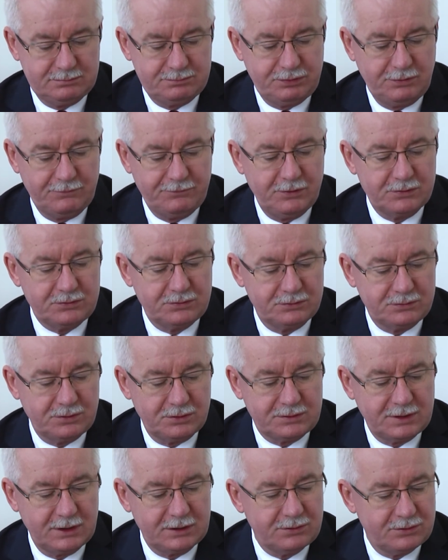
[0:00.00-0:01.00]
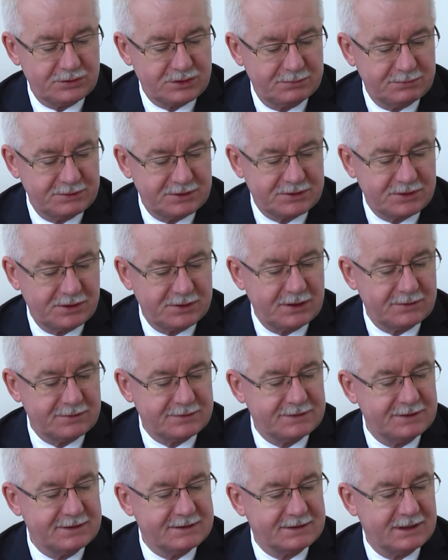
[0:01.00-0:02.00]
powodu do tego, żeby strona
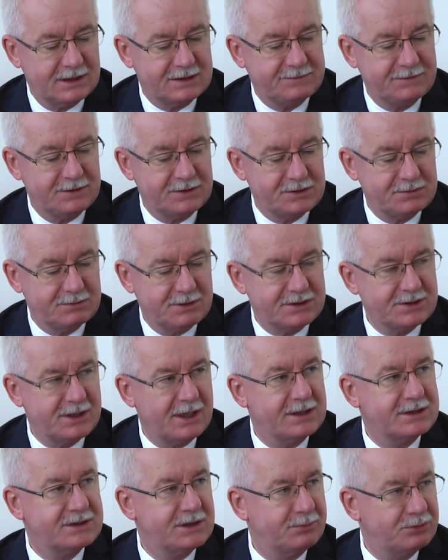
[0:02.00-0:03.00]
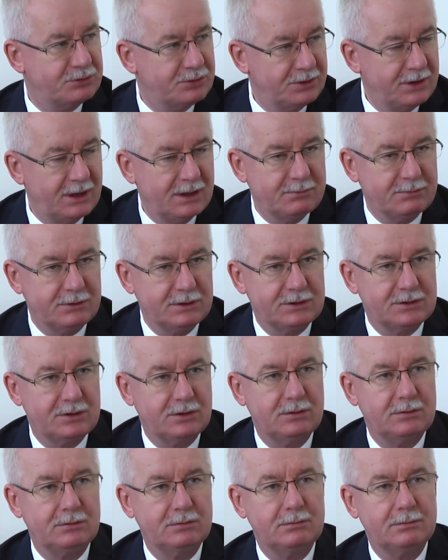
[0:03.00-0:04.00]
rosyjska twierdziła, że akceptujemy
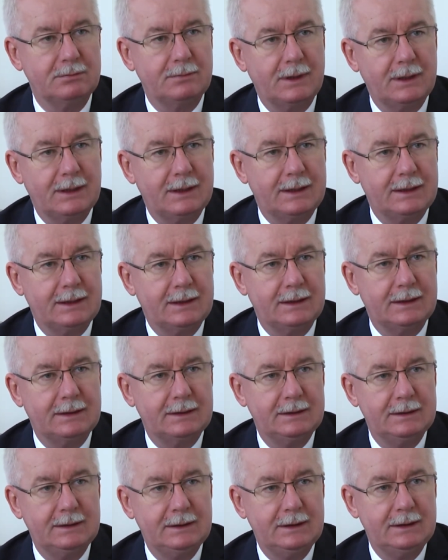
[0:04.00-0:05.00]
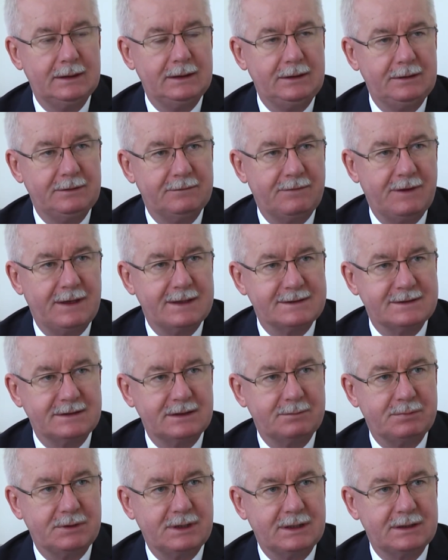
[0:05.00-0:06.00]
tą
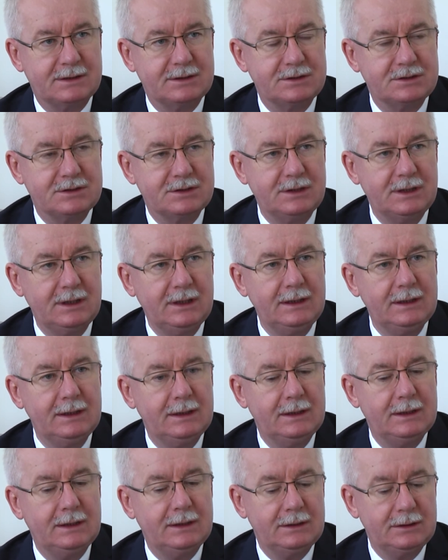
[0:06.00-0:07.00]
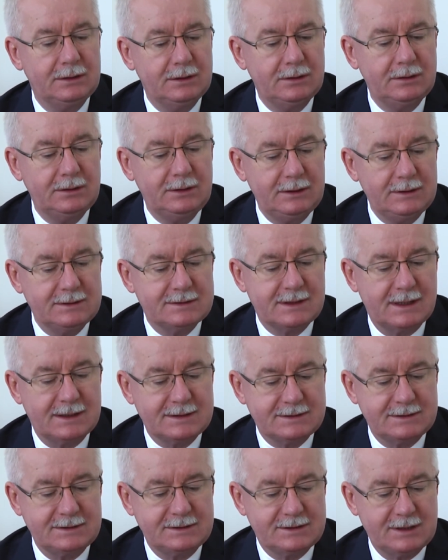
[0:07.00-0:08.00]
inwazję praktycznie. No i z
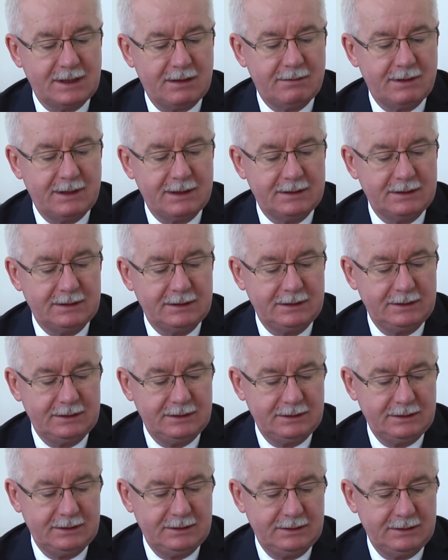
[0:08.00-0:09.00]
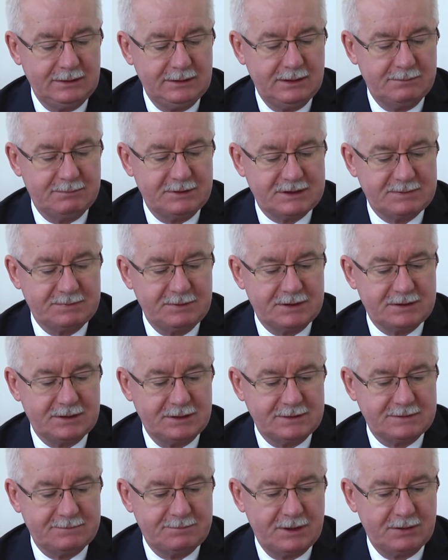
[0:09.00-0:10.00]
racji działań i
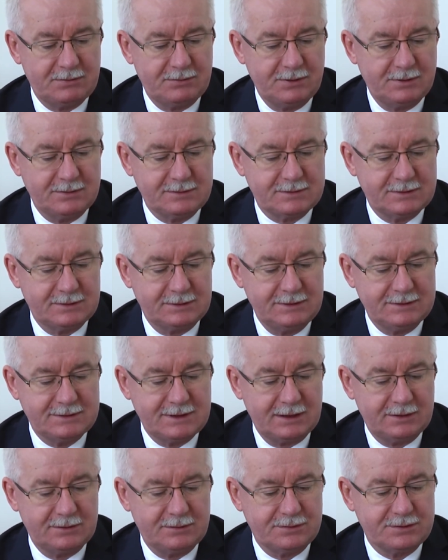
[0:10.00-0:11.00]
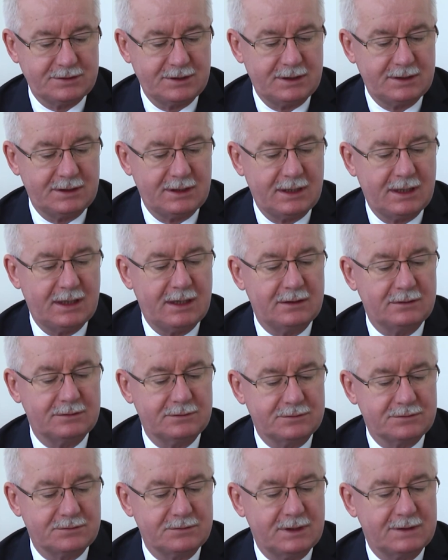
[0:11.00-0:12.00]
niebezpieczeństw panujących i zagrożenia
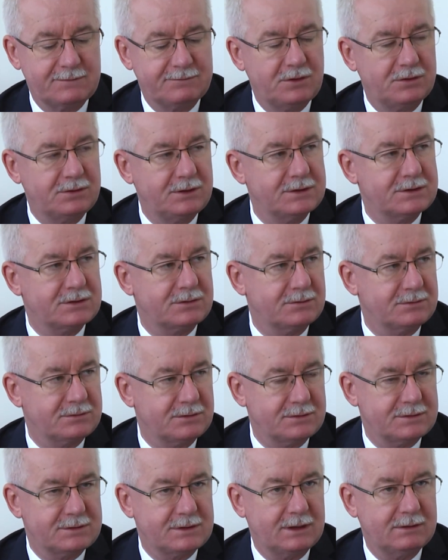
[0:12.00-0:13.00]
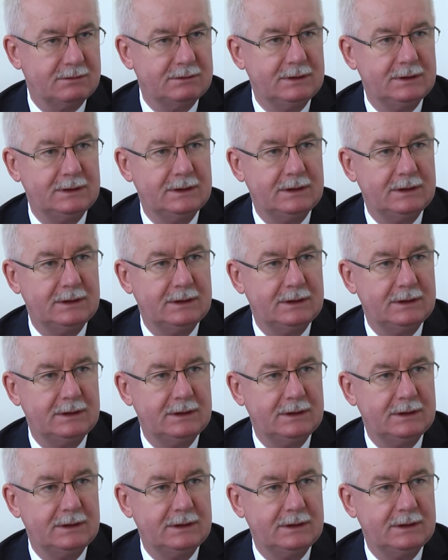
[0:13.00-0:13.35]
konsulat w Doniecku został